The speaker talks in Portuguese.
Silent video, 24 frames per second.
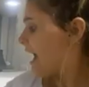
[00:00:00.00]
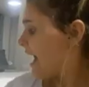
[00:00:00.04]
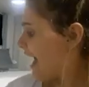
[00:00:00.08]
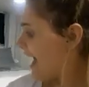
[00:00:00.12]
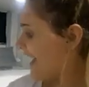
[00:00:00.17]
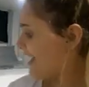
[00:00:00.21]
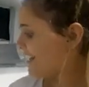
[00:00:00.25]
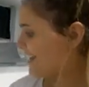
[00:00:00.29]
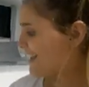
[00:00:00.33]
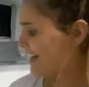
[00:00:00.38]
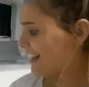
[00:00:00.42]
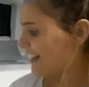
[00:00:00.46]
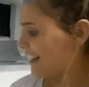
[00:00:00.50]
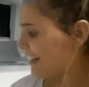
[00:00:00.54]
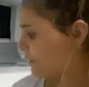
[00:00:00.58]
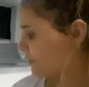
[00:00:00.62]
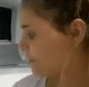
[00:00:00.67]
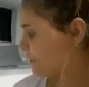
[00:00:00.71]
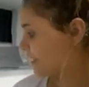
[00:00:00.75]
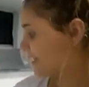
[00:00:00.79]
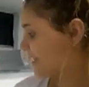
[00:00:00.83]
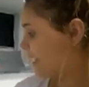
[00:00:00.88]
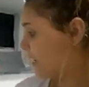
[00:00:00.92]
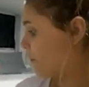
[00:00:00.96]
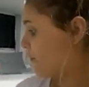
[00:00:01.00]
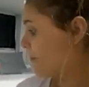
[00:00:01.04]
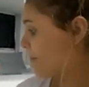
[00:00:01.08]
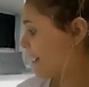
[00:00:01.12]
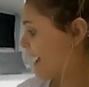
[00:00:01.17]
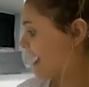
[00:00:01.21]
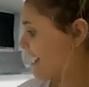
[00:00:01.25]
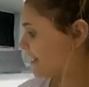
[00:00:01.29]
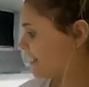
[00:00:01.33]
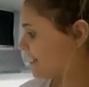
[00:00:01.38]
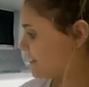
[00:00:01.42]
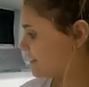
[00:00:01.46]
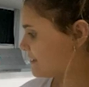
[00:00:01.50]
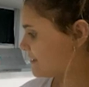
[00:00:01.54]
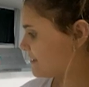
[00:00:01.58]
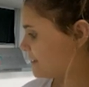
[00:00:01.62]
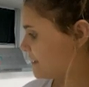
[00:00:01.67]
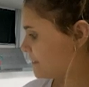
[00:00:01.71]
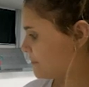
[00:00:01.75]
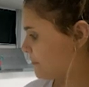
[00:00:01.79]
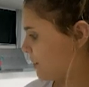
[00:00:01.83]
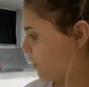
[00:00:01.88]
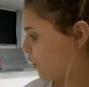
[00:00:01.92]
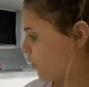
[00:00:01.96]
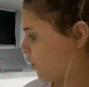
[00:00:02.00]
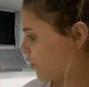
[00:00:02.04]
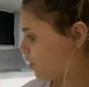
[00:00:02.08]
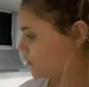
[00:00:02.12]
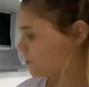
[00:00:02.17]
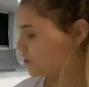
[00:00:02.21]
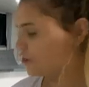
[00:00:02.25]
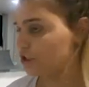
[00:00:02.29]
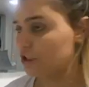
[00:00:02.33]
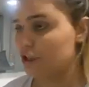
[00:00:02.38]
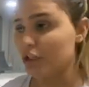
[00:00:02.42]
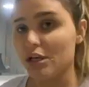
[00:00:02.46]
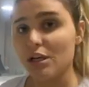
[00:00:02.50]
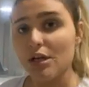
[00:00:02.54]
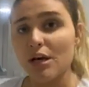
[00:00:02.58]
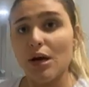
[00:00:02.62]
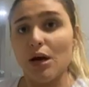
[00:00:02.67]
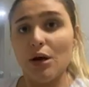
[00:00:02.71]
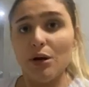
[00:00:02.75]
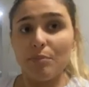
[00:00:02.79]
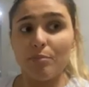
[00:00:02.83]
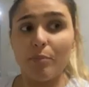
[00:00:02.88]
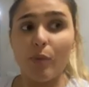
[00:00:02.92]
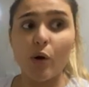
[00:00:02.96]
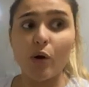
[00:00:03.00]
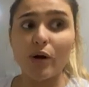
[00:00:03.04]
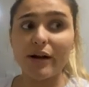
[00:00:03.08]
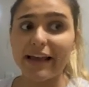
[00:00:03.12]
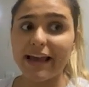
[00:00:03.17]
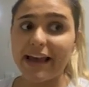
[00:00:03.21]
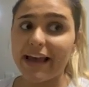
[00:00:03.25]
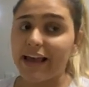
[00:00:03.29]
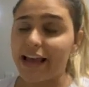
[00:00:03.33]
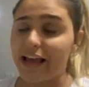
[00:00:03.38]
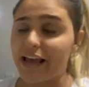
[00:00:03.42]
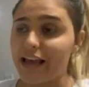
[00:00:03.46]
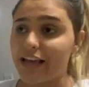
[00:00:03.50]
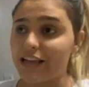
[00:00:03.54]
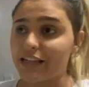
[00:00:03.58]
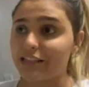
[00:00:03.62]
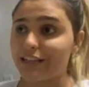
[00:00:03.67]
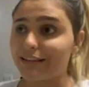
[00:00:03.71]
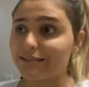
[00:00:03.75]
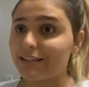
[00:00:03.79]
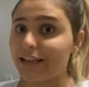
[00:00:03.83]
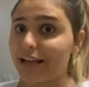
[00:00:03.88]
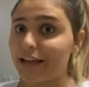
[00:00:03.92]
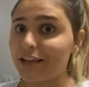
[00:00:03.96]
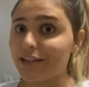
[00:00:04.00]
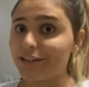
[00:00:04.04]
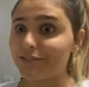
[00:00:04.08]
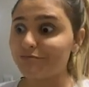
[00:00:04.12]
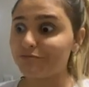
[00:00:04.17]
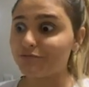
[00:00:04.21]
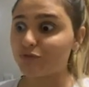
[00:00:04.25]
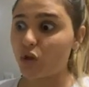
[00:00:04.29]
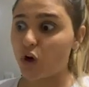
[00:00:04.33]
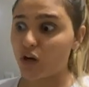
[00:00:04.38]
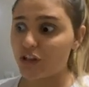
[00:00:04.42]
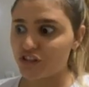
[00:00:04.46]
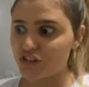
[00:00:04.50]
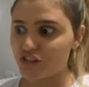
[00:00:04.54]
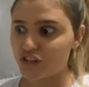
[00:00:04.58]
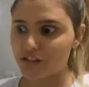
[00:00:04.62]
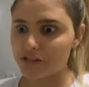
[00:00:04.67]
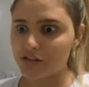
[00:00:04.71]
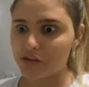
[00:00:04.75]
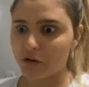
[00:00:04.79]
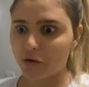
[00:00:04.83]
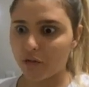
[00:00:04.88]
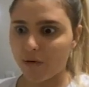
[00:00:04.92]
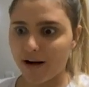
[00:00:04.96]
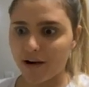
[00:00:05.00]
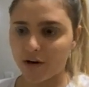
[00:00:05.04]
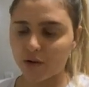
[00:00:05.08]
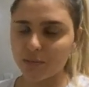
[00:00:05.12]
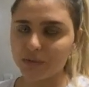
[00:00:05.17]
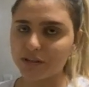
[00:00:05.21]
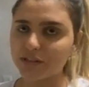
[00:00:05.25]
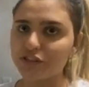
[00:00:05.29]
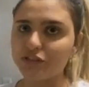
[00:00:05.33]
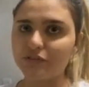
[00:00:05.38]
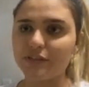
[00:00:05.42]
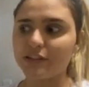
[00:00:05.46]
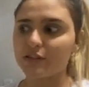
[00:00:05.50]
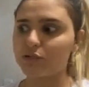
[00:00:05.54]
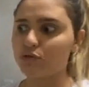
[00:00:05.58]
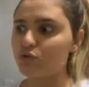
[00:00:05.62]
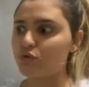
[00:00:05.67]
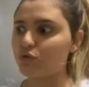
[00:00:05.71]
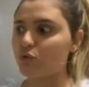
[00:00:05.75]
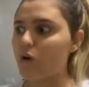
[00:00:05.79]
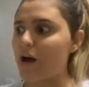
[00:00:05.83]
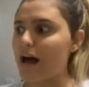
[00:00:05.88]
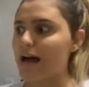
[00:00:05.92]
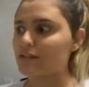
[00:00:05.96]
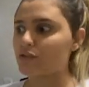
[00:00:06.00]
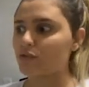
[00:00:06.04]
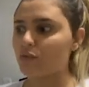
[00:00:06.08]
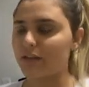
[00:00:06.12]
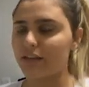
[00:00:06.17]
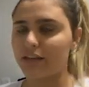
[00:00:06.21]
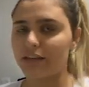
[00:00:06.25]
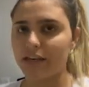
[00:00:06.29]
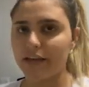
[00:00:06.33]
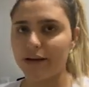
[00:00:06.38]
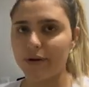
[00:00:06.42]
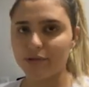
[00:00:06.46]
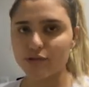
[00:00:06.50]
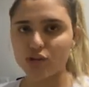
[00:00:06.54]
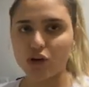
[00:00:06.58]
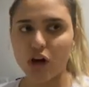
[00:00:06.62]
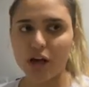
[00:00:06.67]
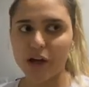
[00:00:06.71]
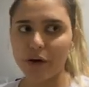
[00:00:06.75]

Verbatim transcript: Ai, galera, eu tenho que arrumar aqui em cima hoje porque já tem dois dias que eu não arrumo, a gente fez um churrasco aqui, eu, só